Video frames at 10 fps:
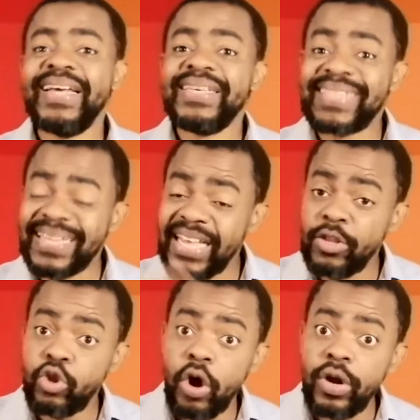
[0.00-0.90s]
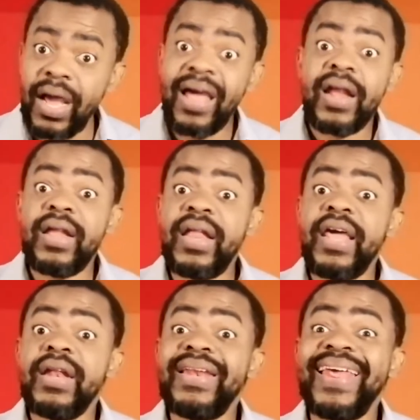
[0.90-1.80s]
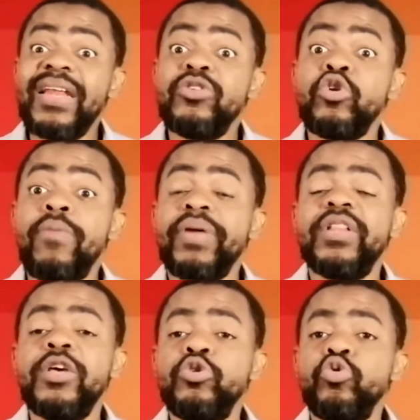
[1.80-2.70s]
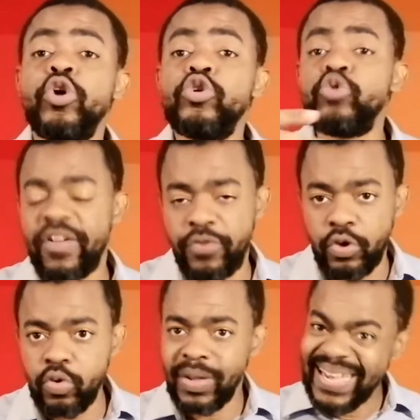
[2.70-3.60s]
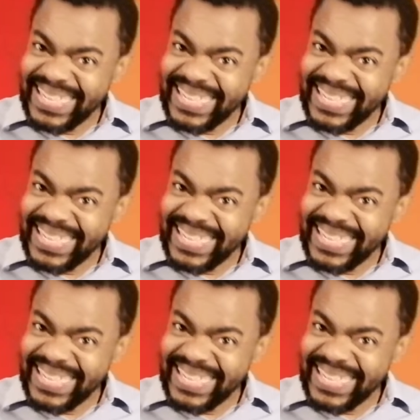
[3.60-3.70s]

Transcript: ça te donne le, nombre de jours que tu as vécu.